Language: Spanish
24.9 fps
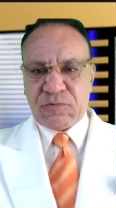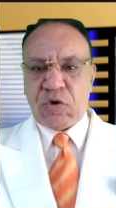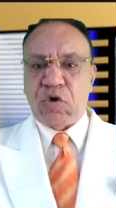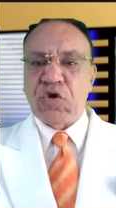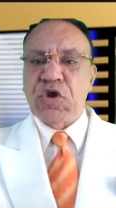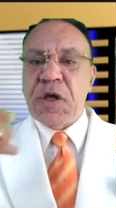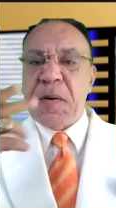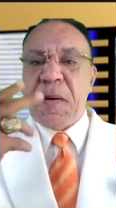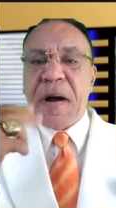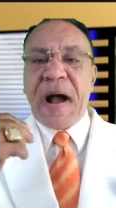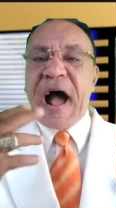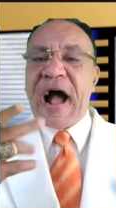
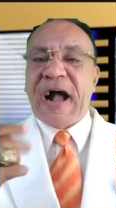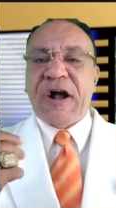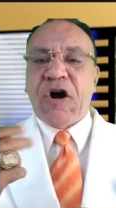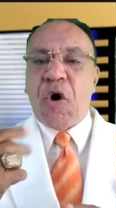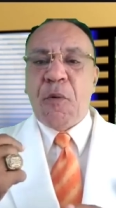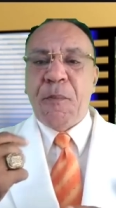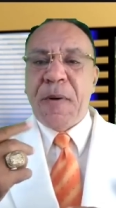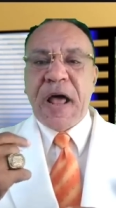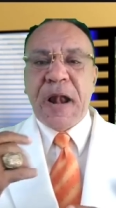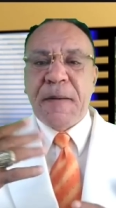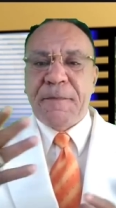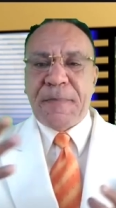cuando iban a
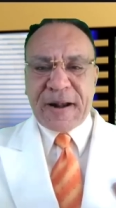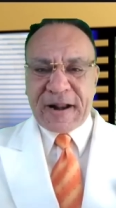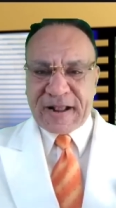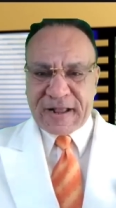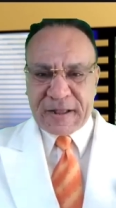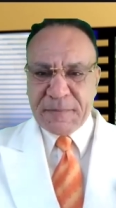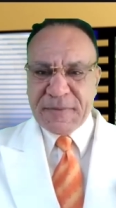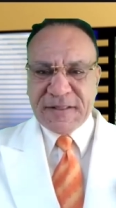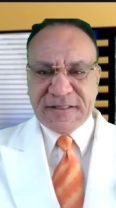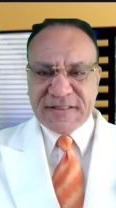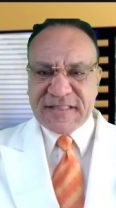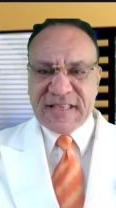comer, para
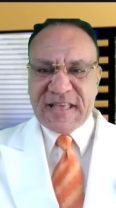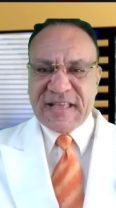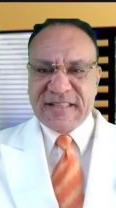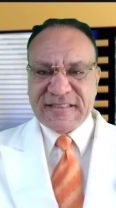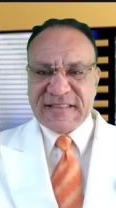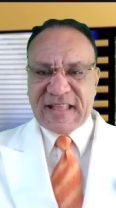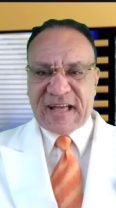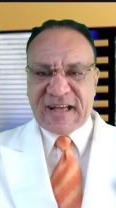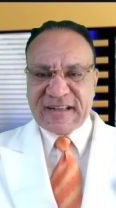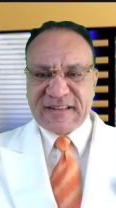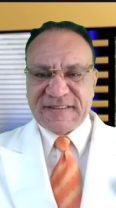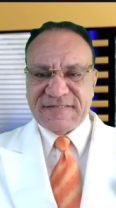que me
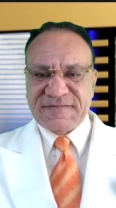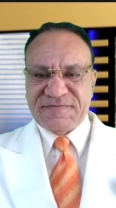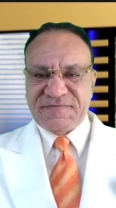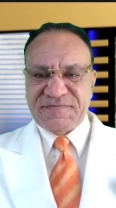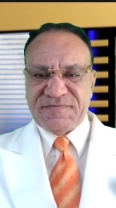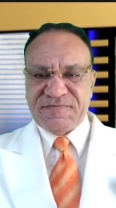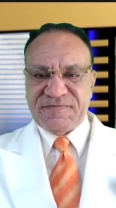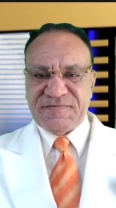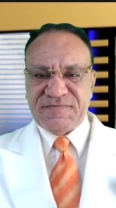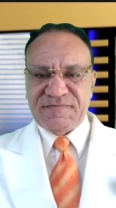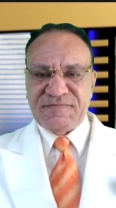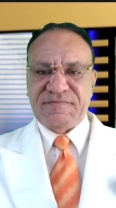entiendan,
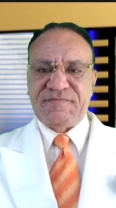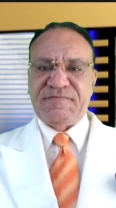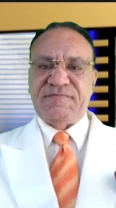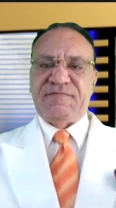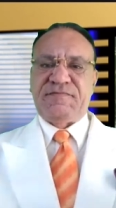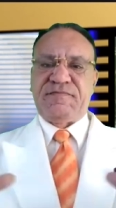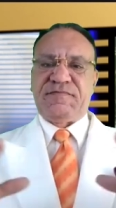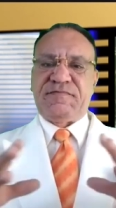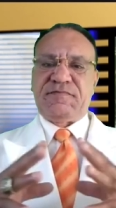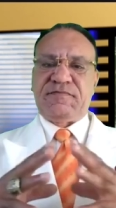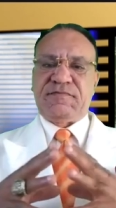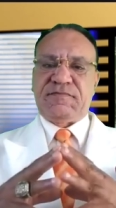
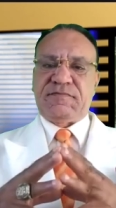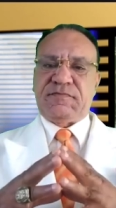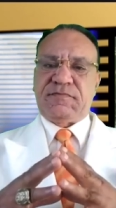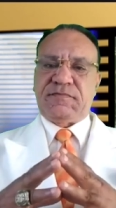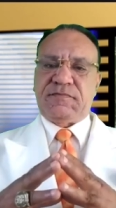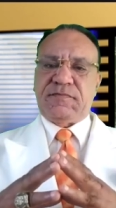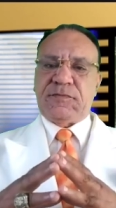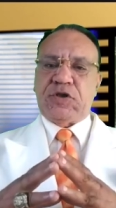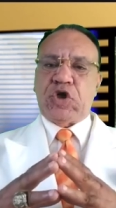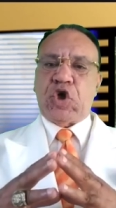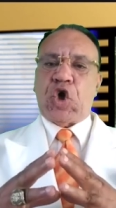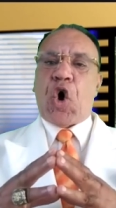
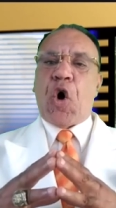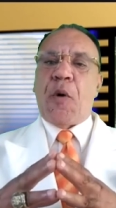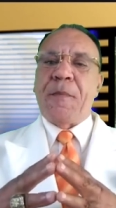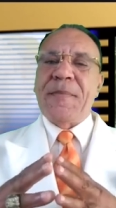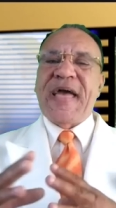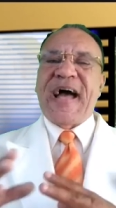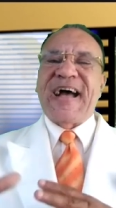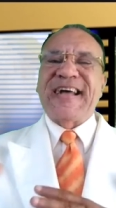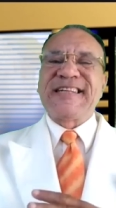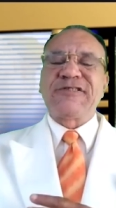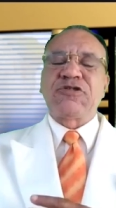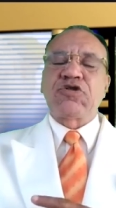
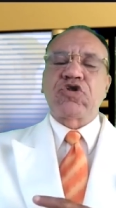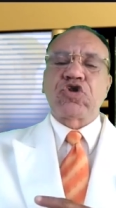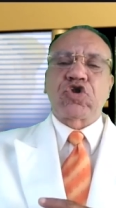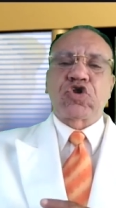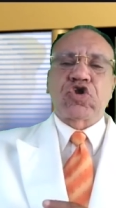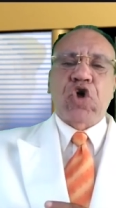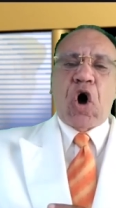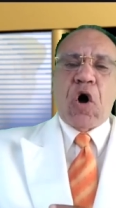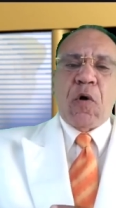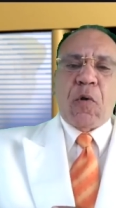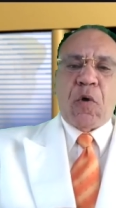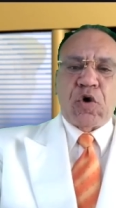comían
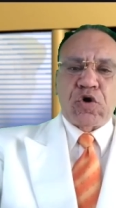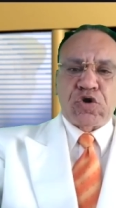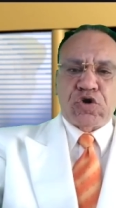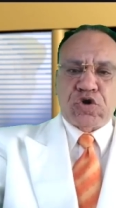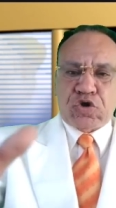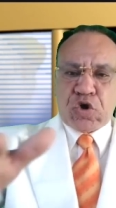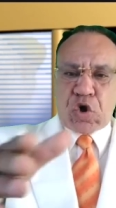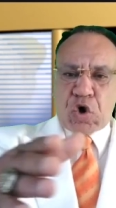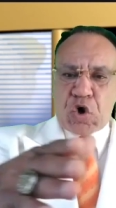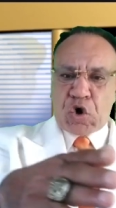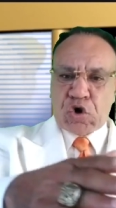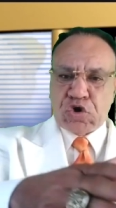
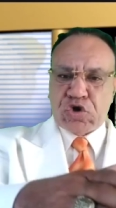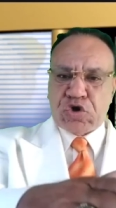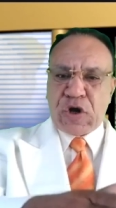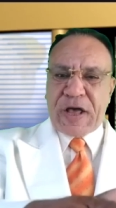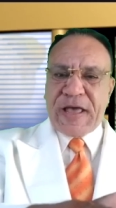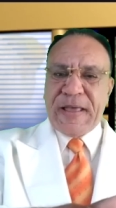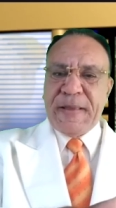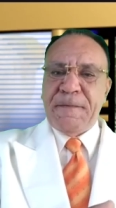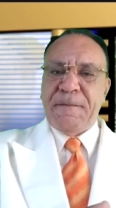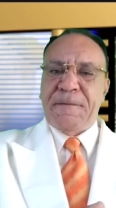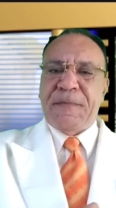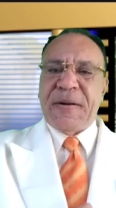todos los
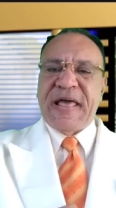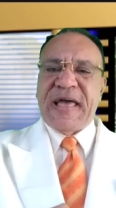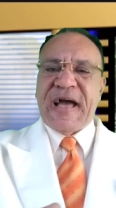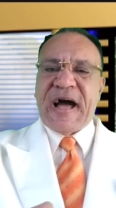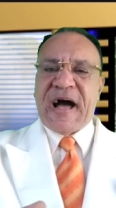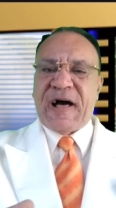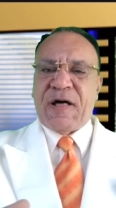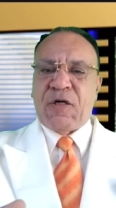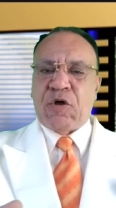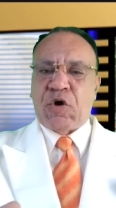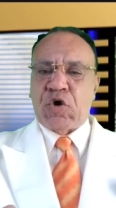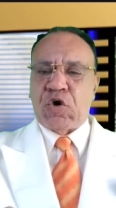
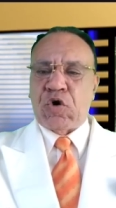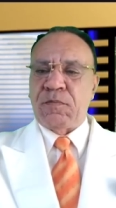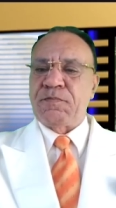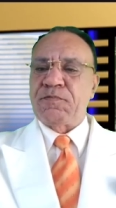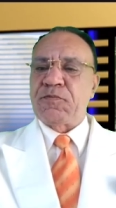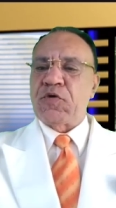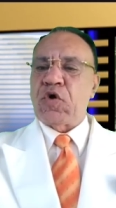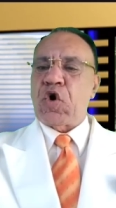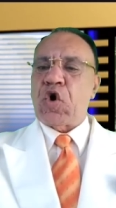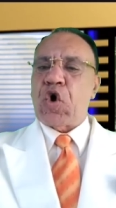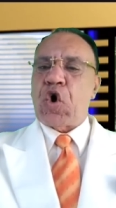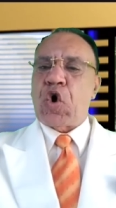empleados
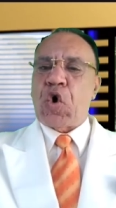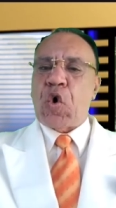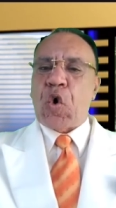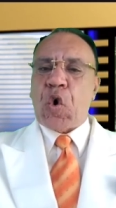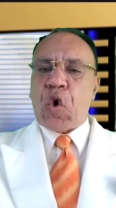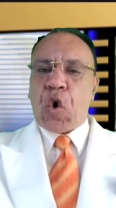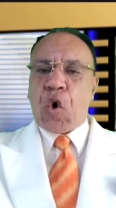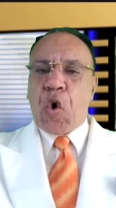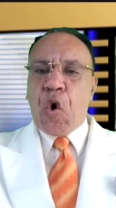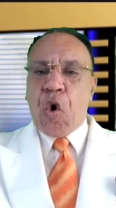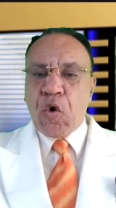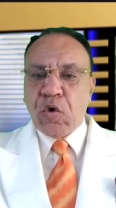
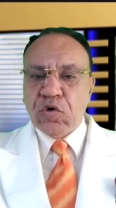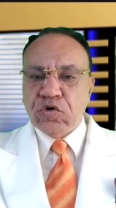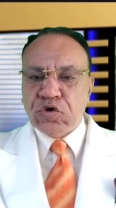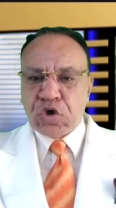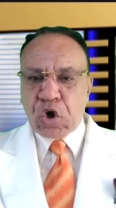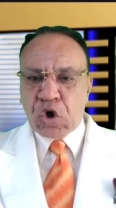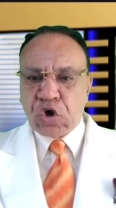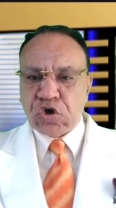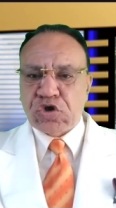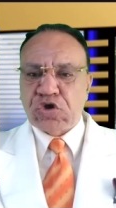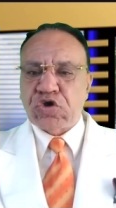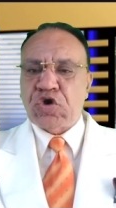
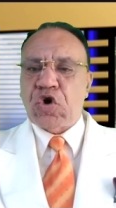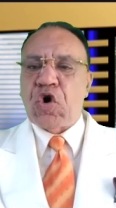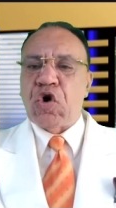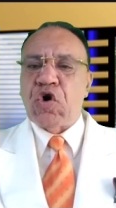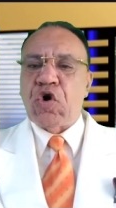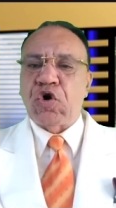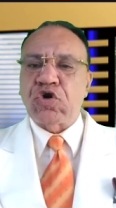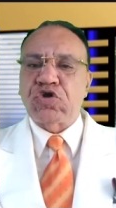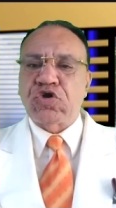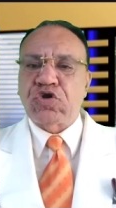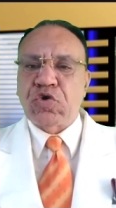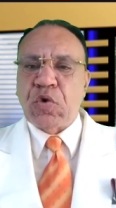juntos
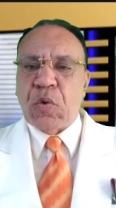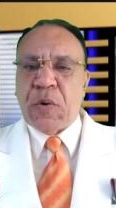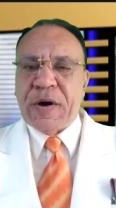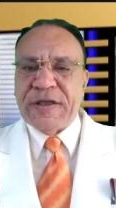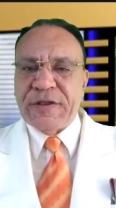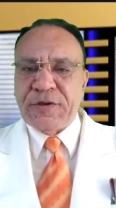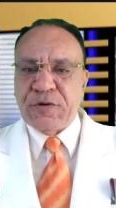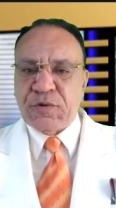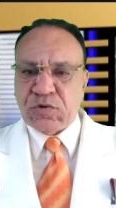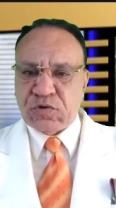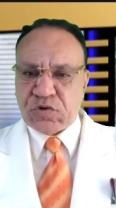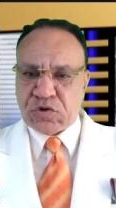con los
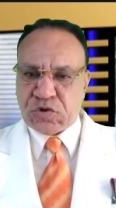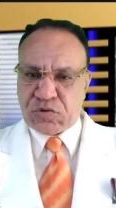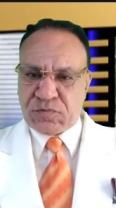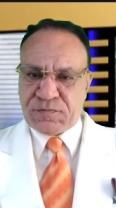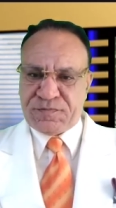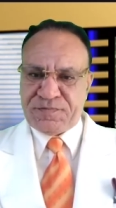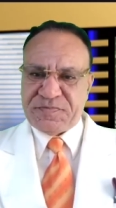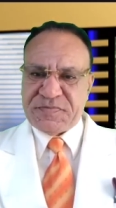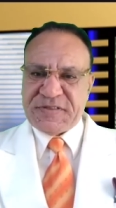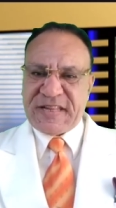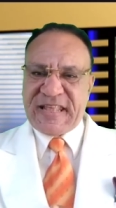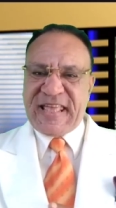dueños.
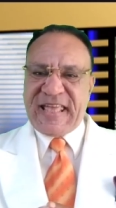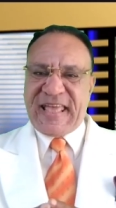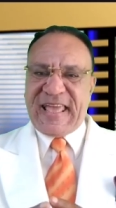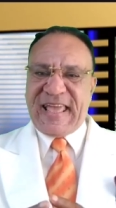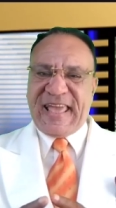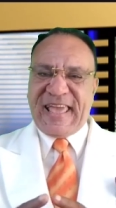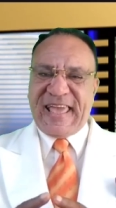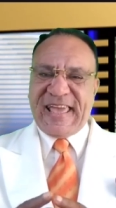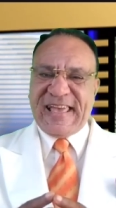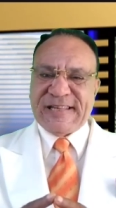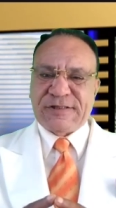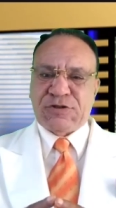
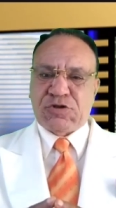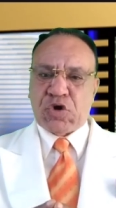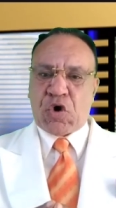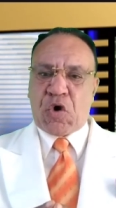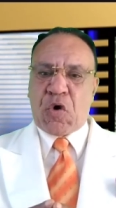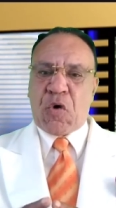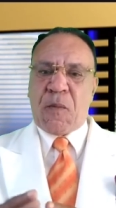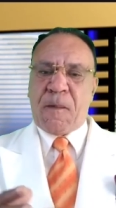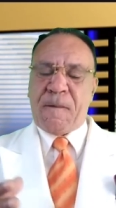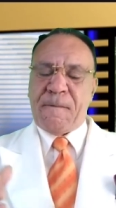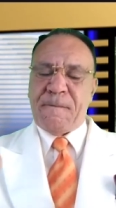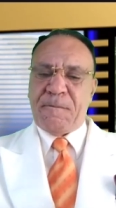
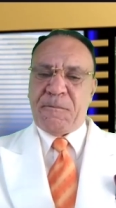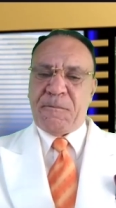Eso